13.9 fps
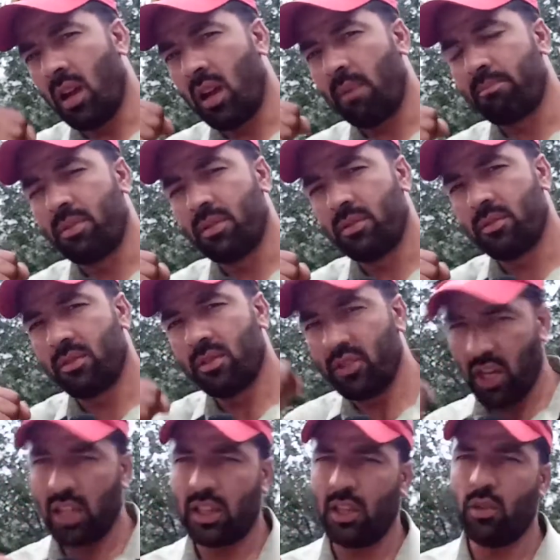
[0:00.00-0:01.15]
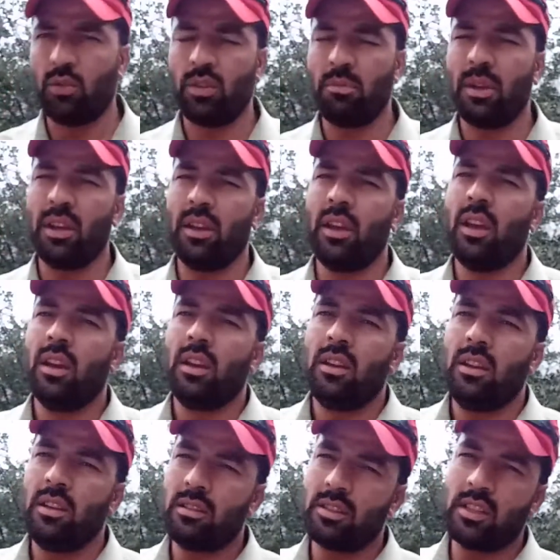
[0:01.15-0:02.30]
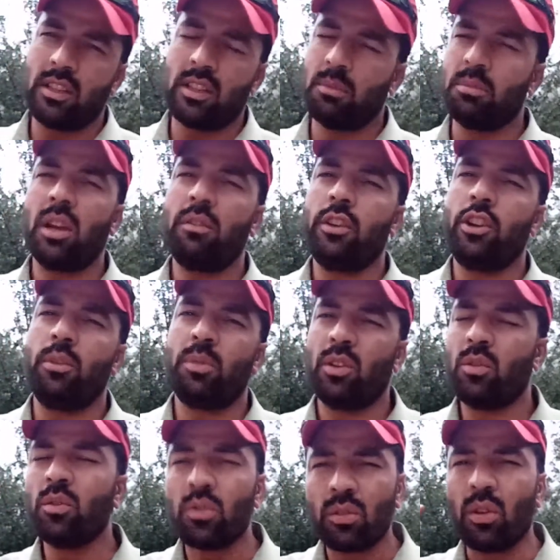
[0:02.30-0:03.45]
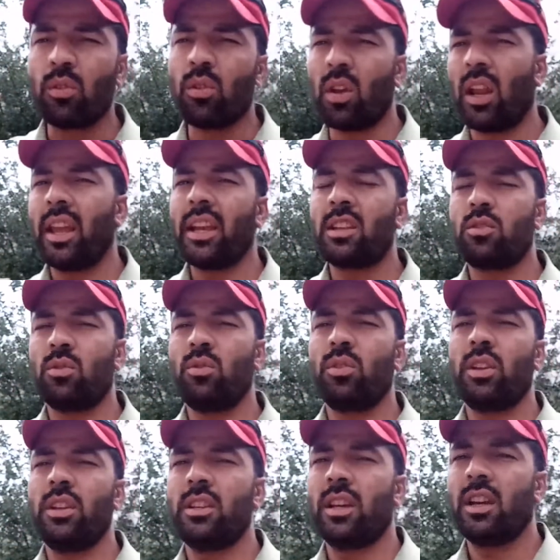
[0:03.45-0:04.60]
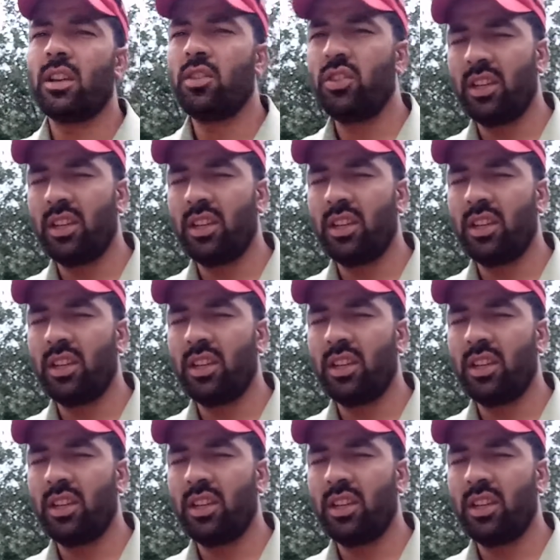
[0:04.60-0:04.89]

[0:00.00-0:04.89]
आप चाहते हो कि मैं इससे दमदार वीडियो बनाऊँ तो लाइक ज़रूर कीजिएगा